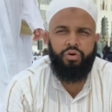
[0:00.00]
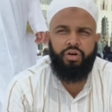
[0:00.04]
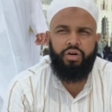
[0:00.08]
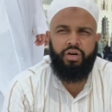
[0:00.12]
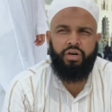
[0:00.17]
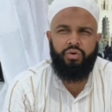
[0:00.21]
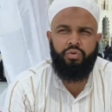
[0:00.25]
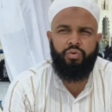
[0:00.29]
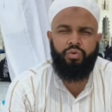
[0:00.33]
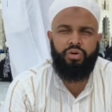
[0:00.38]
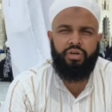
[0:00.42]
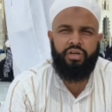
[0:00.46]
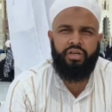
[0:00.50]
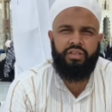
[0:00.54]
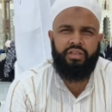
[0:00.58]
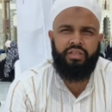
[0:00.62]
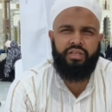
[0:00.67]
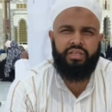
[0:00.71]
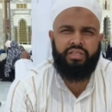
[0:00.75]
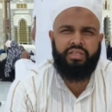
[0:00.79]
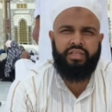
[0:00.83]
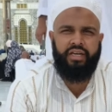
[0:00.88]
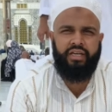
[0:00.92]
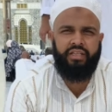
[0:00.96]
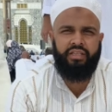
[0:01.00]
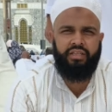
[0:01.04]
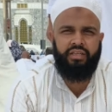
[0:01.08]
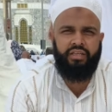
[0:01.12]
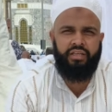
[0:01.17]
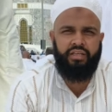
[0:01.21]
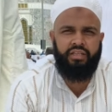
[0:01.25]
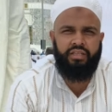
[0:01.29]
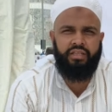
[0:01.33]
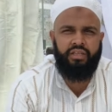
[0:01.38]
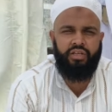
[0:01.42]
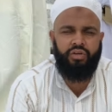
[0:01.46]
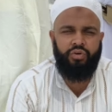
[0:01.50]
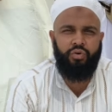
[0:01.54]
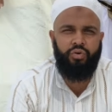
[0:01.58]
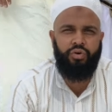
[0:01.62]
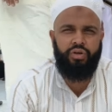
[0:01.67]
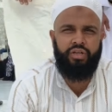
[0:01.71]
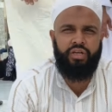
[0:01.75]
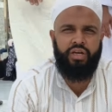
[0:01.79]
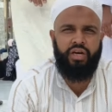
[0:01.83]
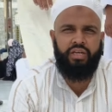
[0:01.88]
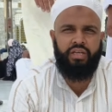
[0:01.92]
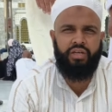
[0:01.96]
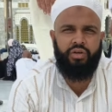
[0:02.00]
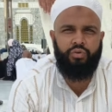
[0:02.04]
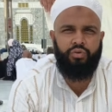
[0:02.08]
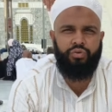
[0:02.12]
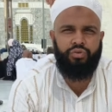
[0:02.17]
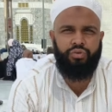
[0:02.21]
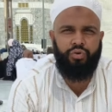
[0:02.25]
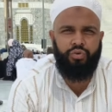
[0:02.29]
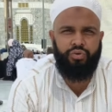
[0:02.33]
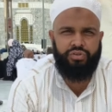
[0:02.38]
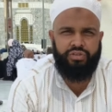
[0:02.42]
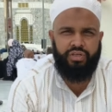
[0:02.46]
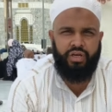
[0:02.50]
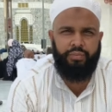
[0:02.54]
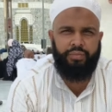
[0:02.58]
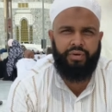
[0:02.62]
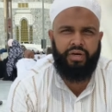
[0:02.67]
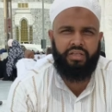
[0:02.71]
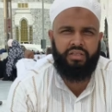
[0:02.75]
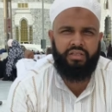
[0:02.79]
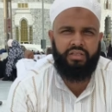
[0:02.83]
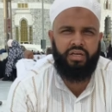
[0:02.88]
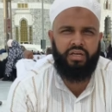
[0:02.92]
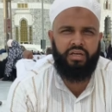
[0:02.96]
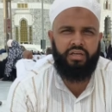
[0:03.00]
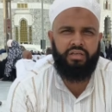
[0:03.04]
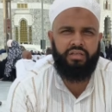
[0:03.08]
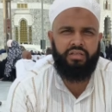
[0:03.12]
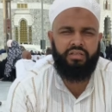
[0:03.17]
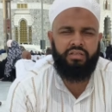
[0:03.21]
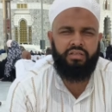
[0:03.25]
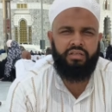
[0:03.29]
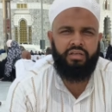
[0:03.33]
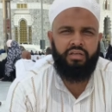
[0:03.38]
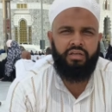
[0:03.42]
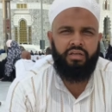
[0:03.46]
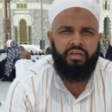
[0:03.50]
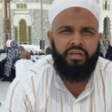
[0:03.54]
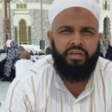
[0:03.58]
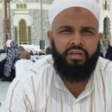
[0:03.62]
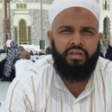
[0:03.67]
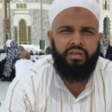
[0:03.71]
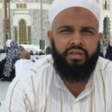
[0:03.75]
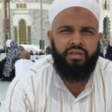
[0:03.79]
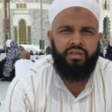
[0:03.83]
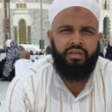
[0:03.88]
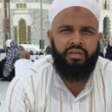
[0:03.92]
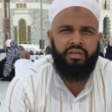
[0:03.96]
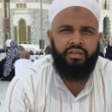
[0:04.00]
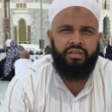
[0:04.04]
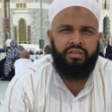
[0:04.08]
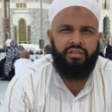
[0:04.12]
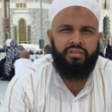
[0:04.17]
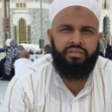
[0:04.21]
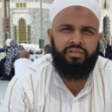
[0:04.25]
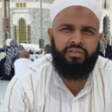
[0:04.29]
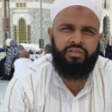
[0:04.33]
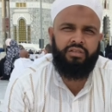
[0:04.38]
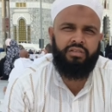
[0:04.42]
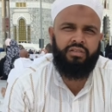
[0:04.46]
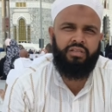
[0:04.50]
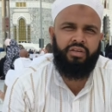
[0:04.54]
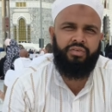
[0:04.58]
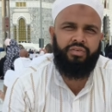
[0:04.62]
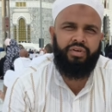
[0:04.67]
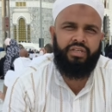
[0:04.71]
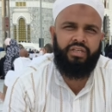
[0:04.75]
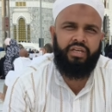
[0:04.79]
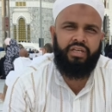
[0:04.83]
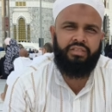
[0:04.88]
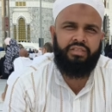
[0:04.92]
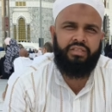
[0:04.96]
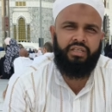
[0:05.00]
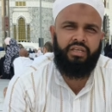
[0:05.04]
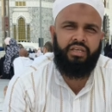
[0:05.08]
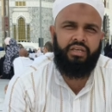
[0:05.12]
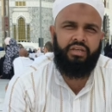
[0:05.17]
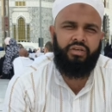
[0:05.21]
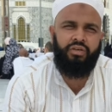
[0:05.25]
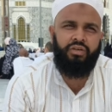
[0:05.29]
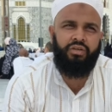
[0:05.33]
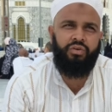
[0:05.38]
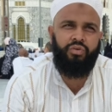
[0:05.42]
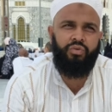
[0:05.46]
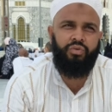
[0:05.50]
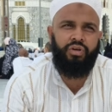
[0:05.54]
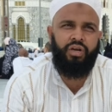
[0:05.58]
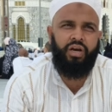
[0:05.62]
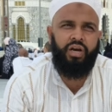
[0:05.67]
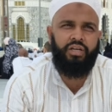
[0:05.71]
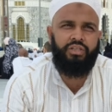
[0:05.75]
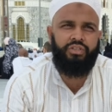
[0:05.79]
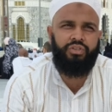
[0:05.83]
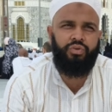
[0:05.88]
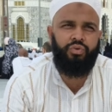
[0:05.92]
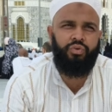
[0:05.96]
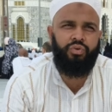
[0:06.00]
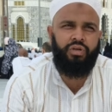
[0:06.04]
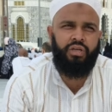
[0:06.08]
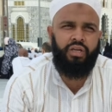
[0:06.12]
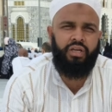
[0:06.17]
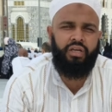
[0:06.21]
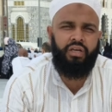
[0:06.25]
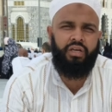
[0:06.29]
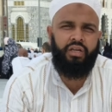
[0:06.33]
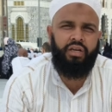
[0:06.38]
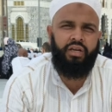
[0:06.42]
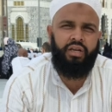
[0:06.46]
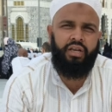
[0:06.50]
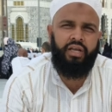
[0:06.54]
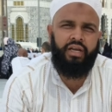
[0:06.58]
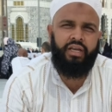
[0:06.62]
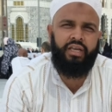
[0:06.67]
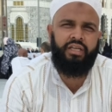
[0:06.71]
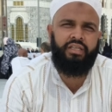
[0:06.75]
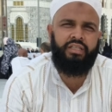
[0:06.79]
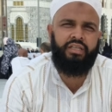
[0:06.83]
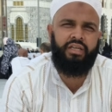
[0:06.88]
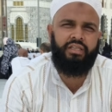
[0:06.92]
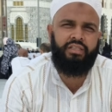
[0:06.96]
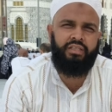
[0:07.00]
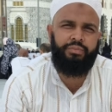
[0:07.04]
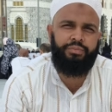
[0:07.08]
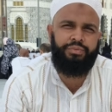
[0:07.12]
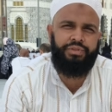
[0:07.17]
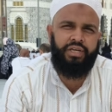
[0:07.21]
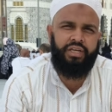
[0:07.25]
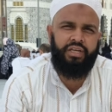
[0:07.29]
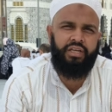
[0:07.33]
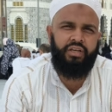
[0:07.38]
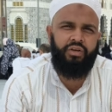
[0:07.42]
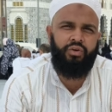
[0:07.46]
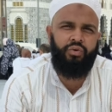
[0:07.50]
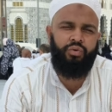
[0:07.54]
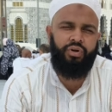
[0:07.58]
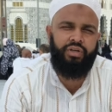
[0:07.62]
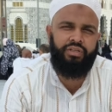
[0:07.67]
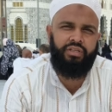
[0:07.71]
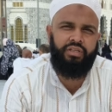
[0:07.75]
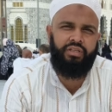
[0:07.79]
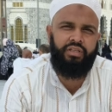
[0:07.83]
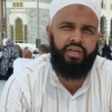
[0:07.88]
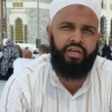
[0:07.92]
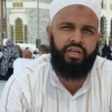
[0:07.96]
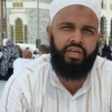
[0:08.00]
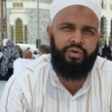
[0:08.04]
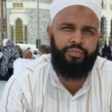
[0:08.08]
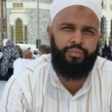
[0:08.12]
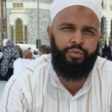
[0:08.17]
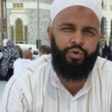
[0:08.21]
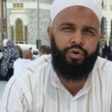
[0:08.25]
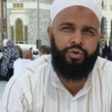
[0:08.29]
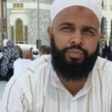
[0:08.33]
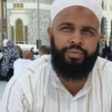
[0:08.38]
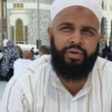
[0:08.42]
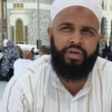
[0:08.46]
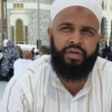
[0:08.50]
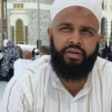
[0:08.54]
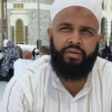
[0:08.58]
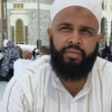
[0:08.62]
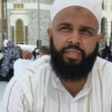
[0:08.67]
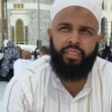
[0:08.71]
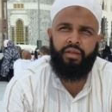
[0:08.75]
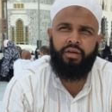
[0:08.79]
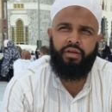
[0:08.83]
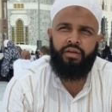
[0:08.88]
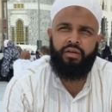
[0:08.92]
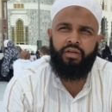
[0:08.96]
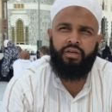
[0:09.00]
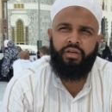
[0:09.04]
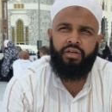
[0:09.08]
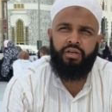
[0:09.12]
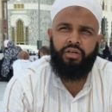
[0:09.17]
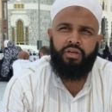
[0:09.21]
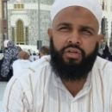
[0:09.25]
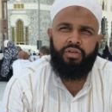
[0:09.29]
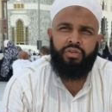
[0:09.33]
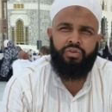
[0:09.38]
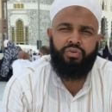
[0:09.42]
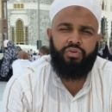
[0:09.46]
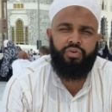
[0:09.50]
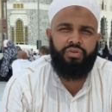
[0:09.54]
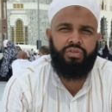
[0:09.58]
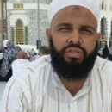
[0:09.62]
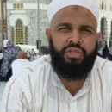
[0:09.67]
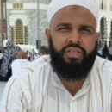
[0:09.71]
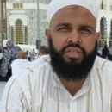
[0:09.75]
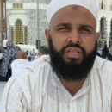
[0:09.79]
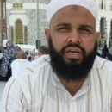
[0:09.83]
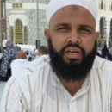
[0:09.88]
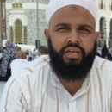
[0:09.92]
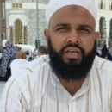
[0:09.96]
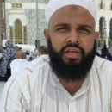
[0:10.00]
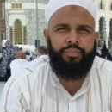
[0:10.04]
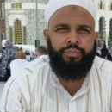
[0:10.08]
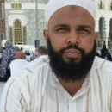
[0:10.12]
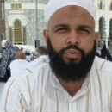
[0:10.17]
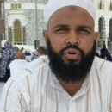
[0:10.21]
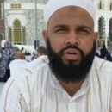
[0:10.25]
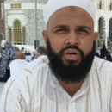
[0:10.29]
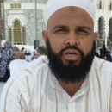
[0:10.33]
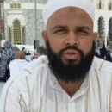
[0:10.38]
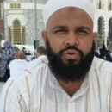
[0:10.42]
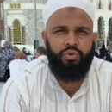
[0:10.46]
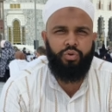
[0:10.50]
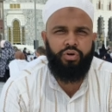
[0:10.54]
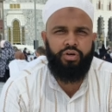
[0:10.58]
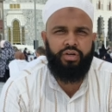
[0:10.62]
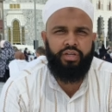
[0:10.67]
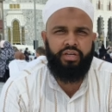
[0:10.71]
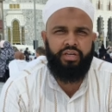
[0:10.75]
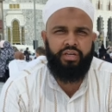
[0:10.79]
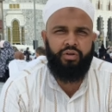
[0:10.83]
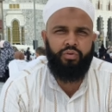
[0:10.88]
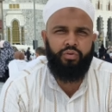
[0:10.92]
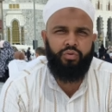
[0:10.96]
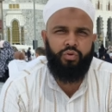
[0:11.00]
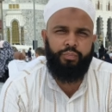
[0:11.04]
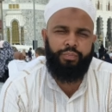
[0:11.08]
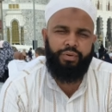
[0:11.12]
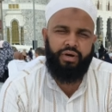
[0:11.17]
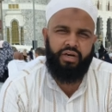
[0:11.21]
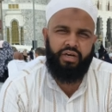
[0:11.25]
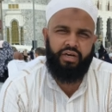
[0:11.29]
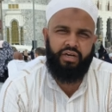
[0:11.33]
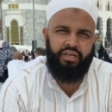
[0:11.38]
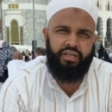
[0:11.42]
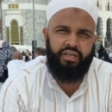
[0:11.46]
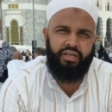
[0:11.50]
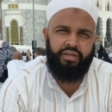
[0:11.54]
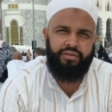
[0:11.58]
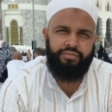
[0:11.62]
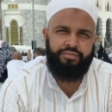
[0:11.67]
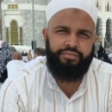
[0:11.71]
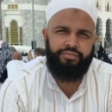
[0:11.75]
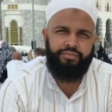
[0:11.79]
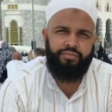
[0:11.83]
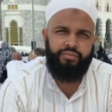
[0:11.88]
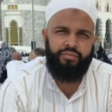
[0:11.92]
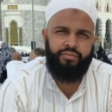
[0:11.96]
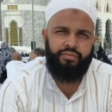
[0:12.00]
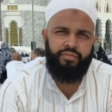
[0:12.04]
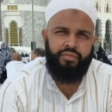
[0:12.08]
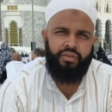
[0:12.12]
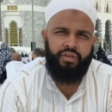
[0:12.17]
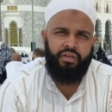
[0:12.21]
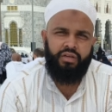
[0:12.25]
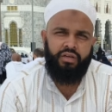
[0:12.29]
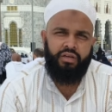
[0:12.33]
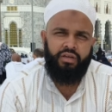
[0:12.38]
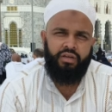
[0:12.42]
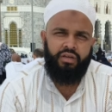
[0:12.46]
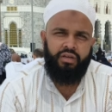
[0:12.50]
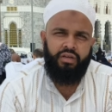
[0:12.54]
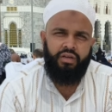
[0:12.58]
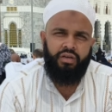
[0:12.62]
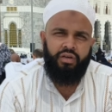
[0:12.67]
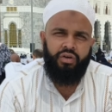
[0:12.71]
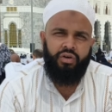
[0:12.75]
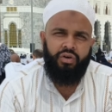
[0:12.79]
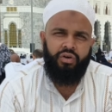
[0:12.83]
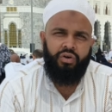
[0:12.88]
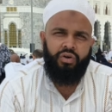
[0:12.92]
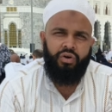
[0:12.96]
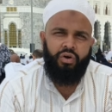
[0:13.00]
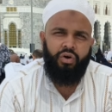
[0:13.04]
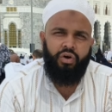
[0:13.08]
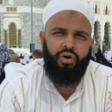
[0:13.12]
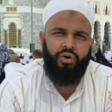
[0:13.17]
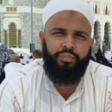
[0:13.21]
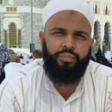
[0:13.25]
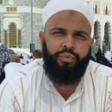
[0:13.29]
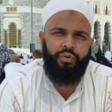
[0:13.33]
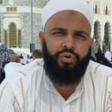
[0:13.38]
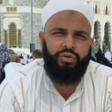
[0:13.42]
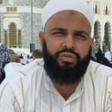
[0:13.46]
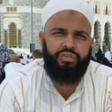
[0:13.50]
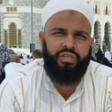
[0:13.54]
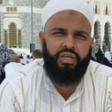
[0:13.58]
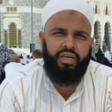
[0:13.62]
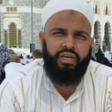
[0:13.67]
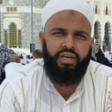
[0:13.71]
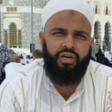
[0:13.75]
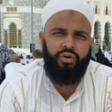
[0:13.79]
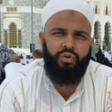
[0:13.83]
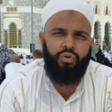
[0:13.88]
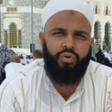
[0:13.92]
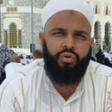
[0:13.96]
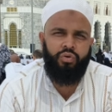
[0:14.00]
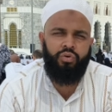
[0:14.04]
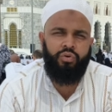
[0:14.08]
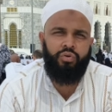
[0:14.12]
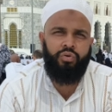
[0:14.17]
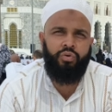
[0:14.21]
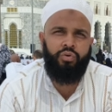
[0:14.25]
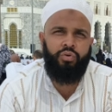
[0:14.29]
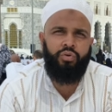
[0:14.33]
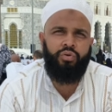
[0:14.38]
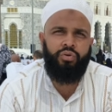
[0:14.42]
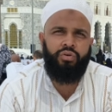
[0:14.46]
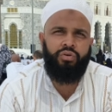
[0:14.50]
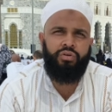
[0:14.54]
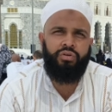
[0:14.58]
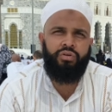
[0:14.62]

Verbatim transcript: उन लड्डुओं के अंदर शायद नींद की गोलियां या कुछ और सामान था जिसकी वजह से उन हाजियों के लगेज का जब चेक इन हुआ जद्दा एयरपोर्ट पर तो जद्दा एयरपोर्ट अथॉरिटी ने उनको पकड़ लिया और बहुत सारे लोगों को